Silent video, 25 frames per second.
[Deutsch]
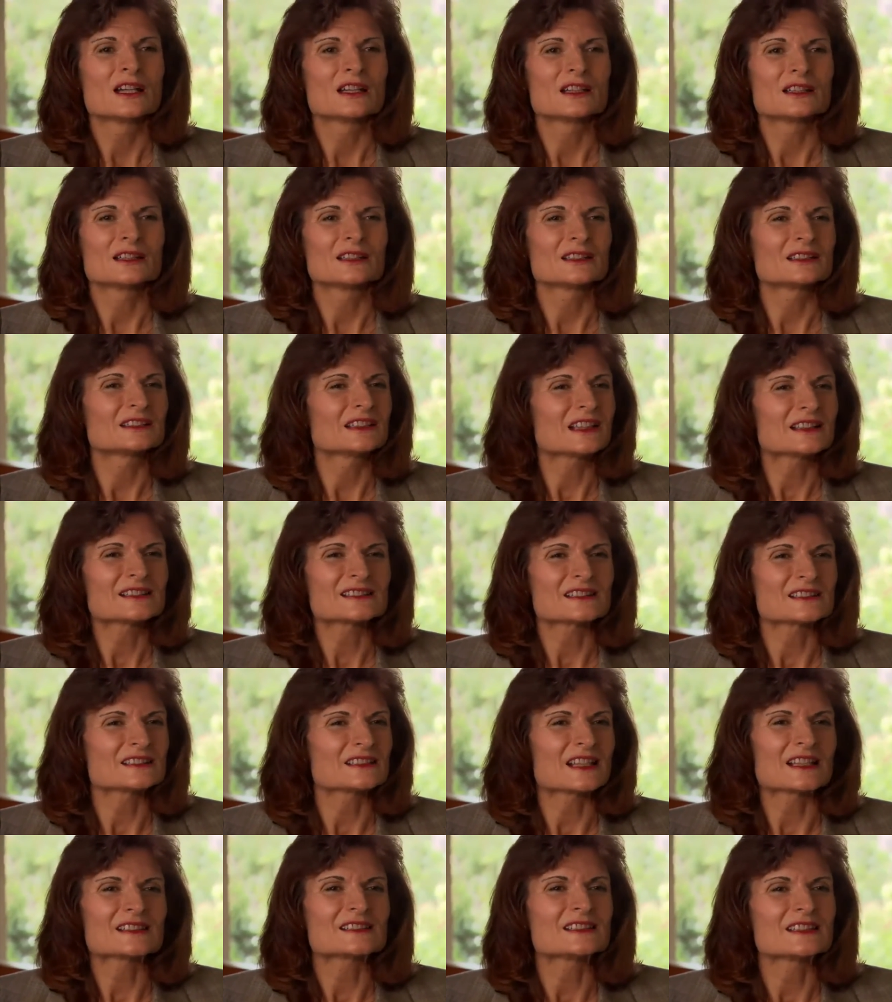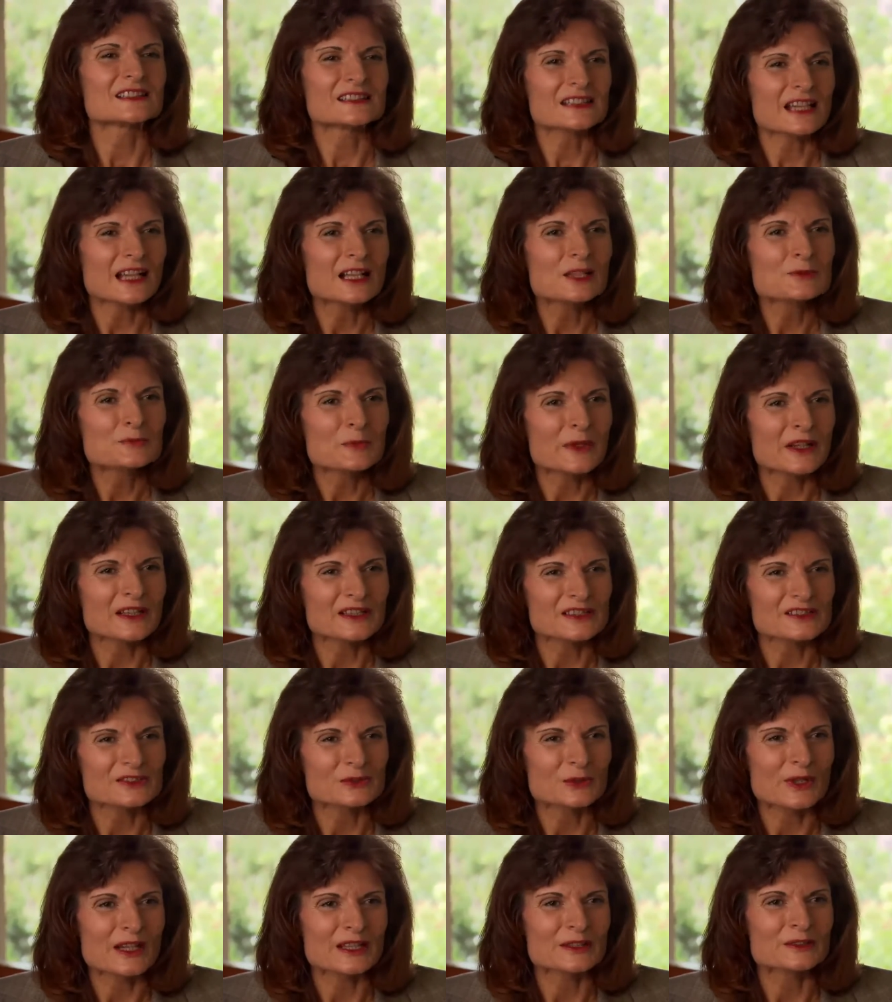äh, dass das nicht haltbar
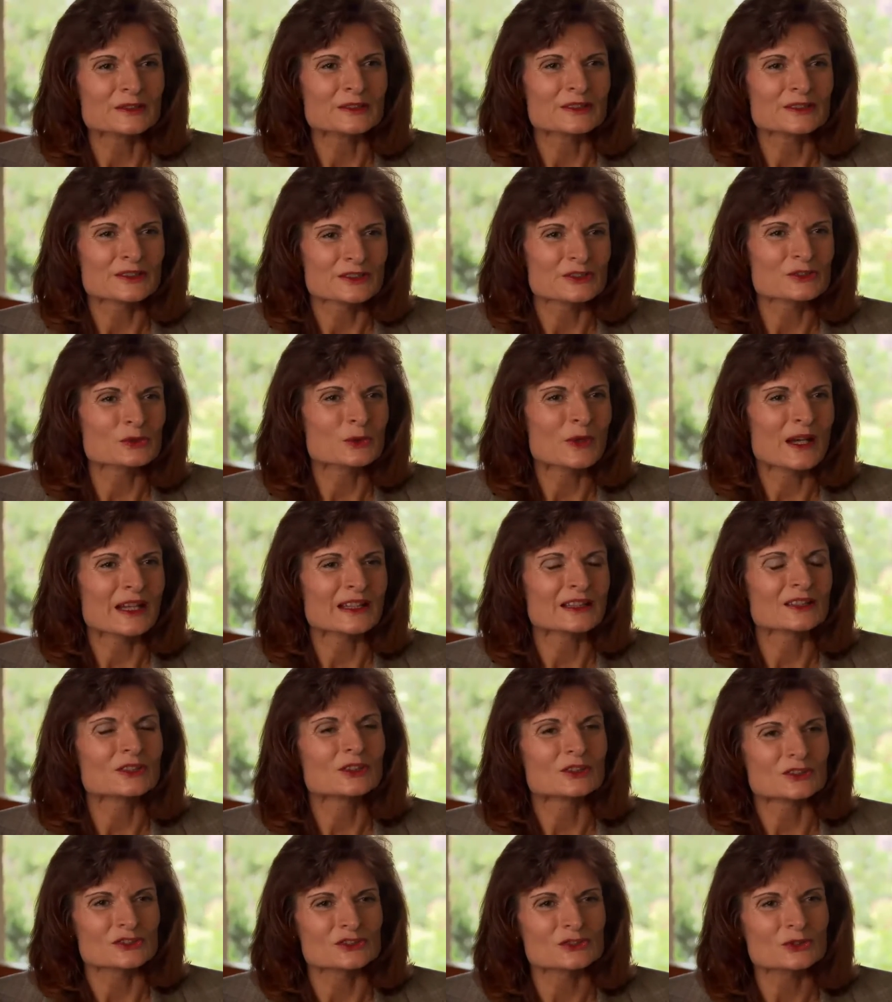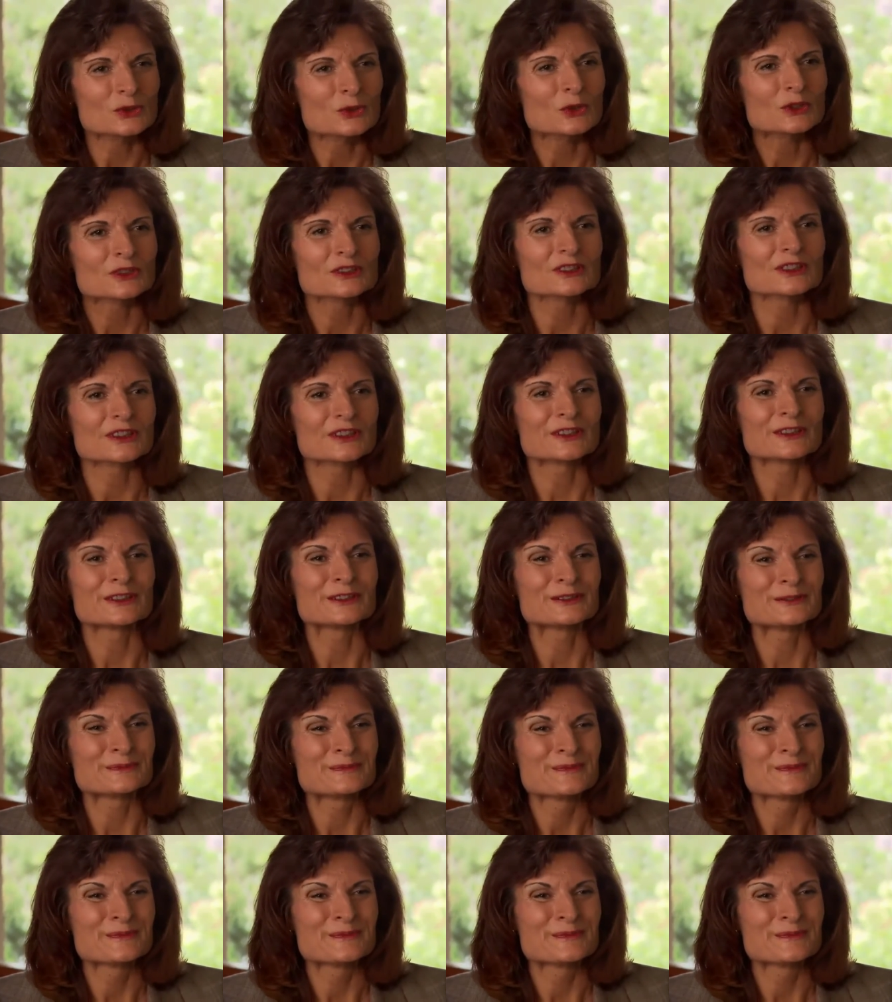ist, so ein, so ein Konstrukt,